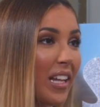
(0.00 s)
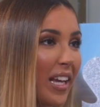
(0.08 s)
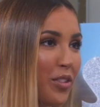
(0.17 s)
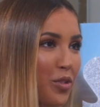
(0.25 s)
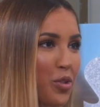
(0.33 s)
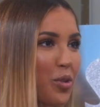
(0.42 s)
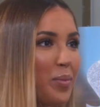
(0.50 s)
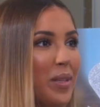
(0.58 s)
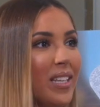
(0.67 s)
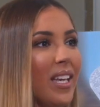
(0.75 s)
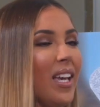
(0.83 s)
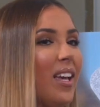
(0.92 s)
dans les reines du
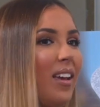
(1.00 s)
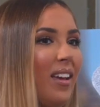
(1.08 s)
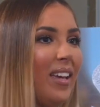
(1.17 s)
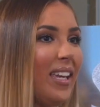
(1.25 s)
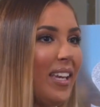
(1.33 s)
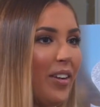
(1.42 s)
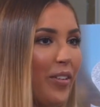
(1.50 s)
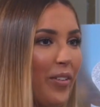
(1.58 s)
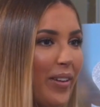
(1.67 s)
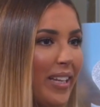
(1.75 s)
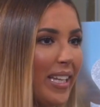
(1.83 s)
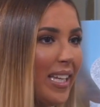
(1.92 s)
shopping. Et, euh,